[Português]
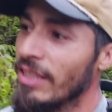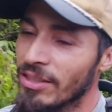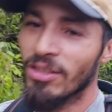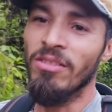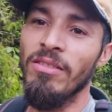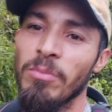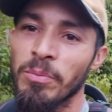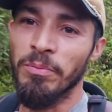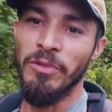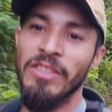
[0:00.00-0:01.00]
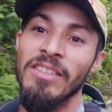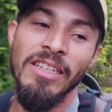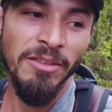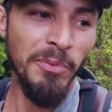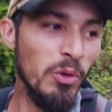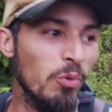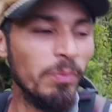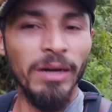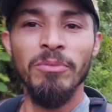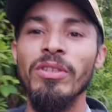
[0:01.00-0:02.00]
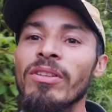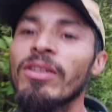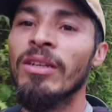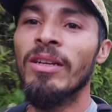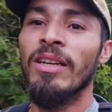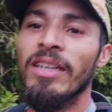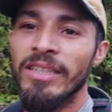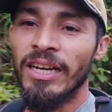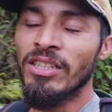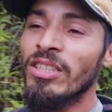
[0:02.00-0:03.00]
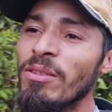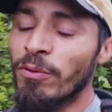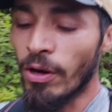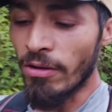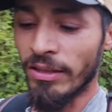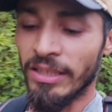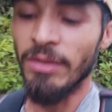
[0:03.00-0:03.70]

Então não precisa nem se preocupar muito. Não, não e a gente volta